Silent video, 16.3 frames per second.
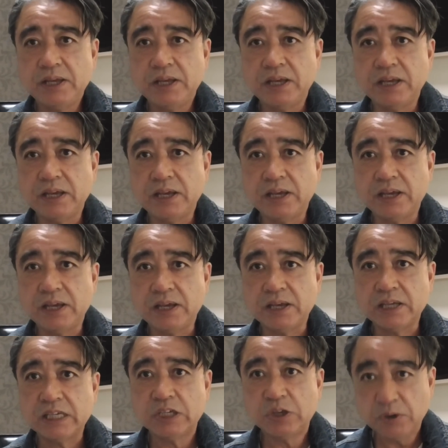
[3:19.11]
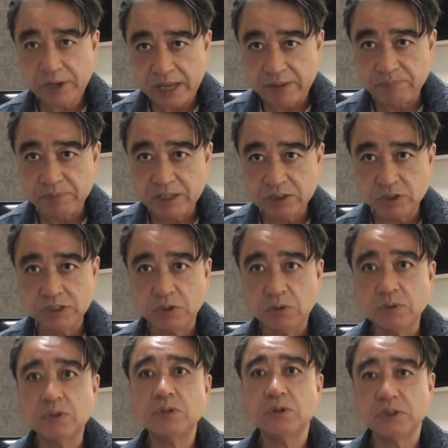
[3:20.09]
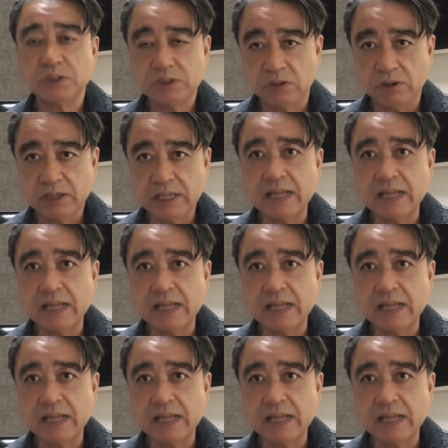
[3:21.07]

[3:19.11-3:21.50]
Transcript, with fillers: えー、去年そして一昨年と